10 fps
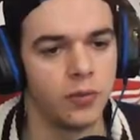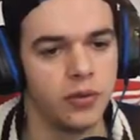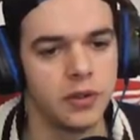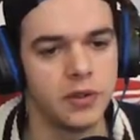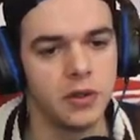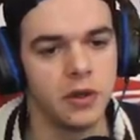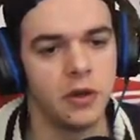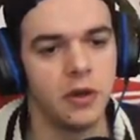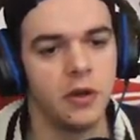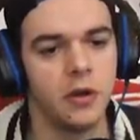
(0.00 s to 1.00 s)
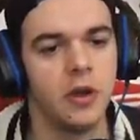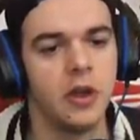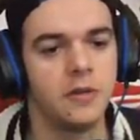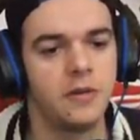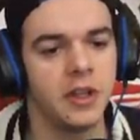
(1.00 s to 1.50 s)
puisse euh,
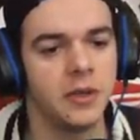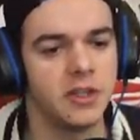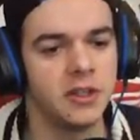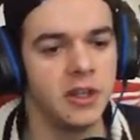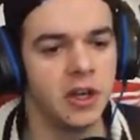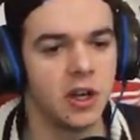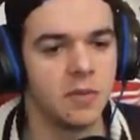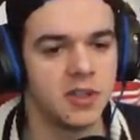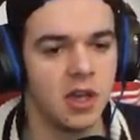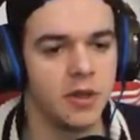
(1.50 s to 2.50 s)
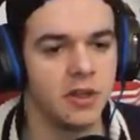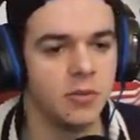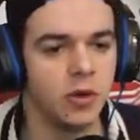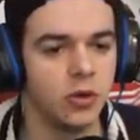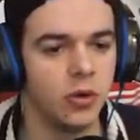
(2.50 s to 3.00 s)
faire des petits délires comme ça, mettre des
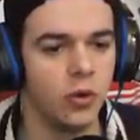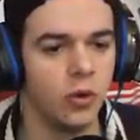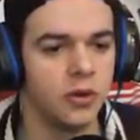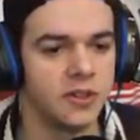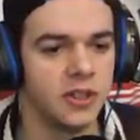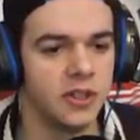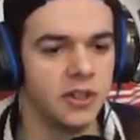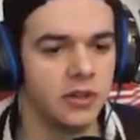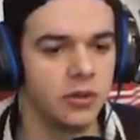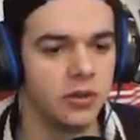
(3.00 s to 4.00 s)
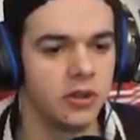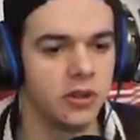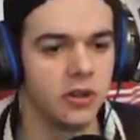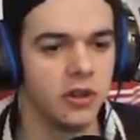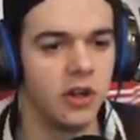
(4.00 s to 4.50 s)
motos roses, des, trucs
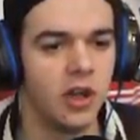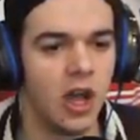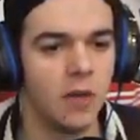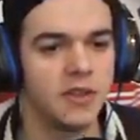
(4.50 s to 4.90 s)
euh, un